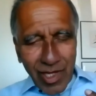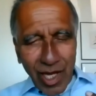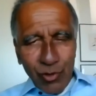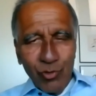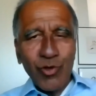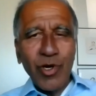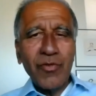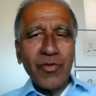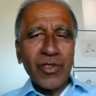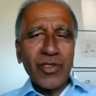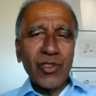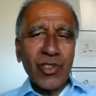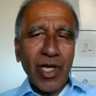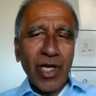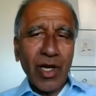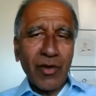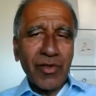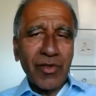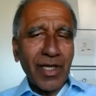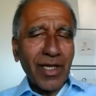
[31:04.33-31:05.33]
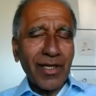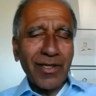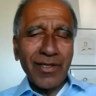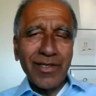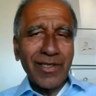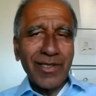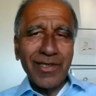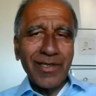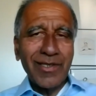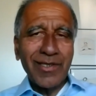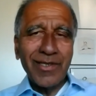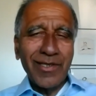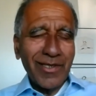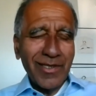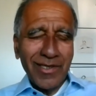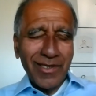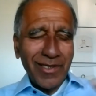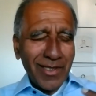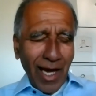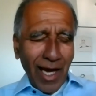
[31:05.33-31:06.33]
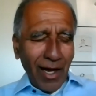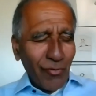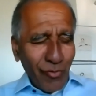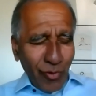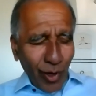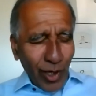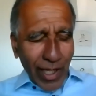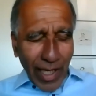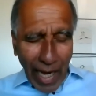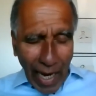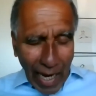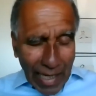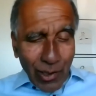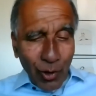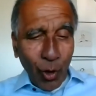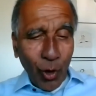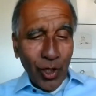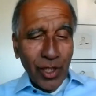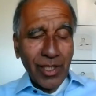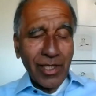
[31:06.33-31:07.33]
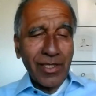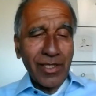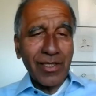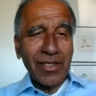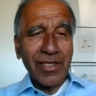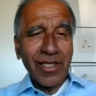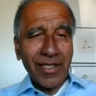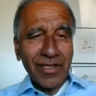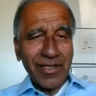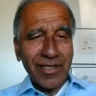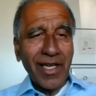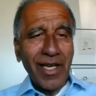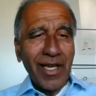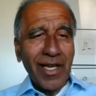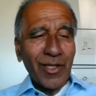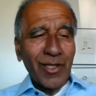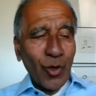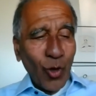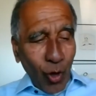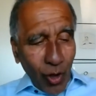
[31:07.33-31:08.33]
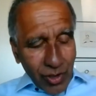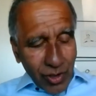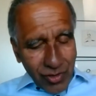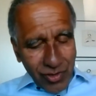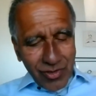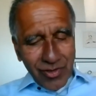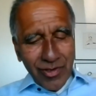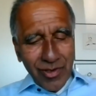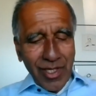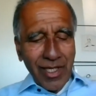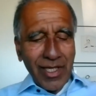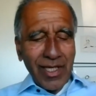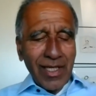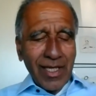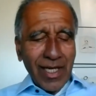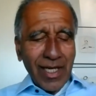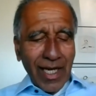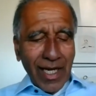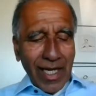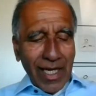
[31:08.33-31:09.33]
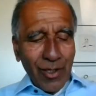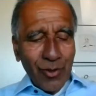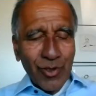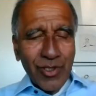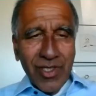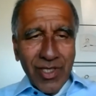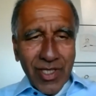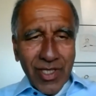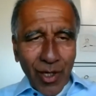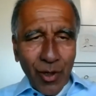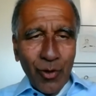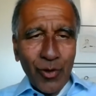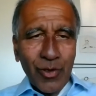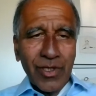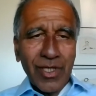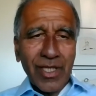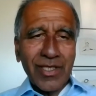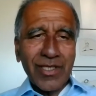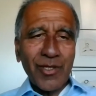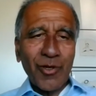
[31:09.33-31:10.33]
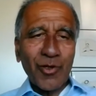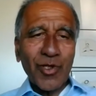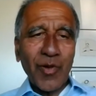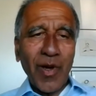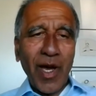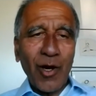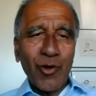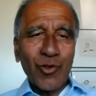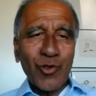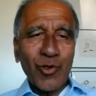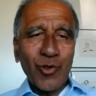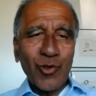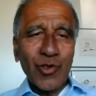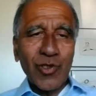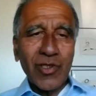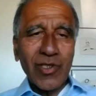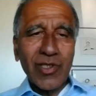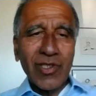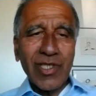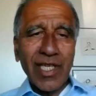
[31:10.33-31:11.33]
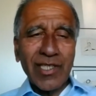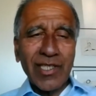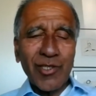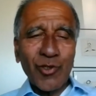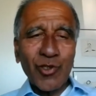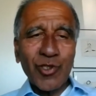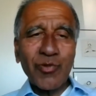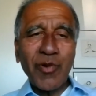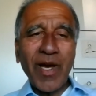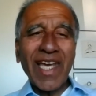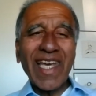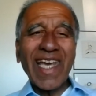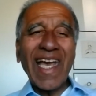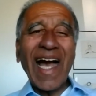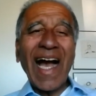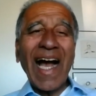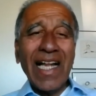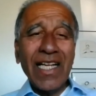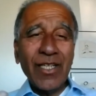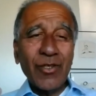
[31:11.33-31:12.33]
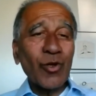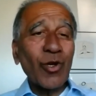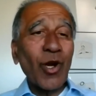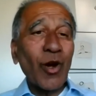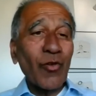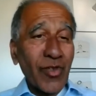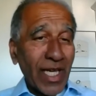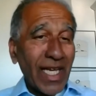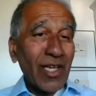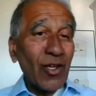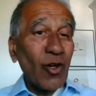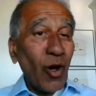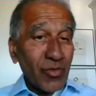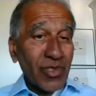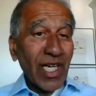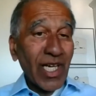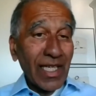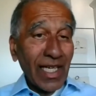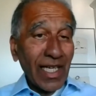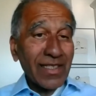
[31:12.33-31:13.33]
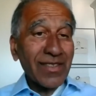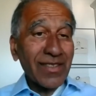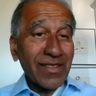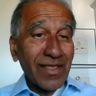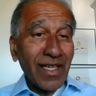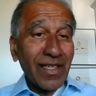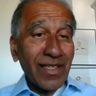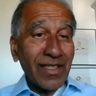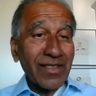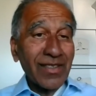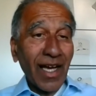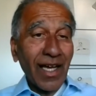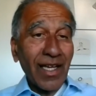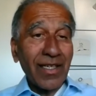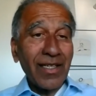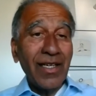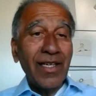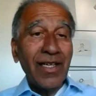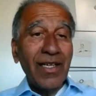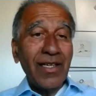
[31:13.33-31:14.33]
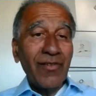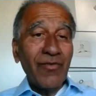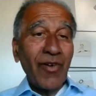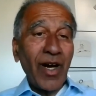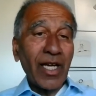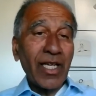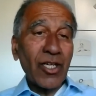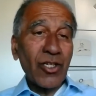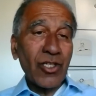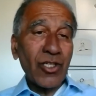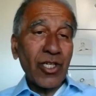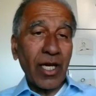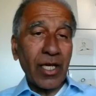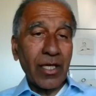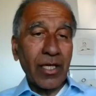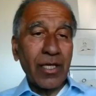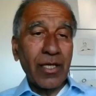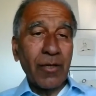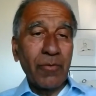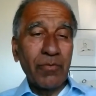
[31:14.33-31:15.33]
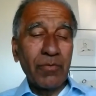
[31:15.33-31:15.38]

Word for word: Naturwissenschaftler äh, ja völlig einleuchtend, dass trotz Reduzierung des CO2-Ausstoßes der CO2-Gehalt, und auf den kommt es ja letzten Endes an, weiter steigt.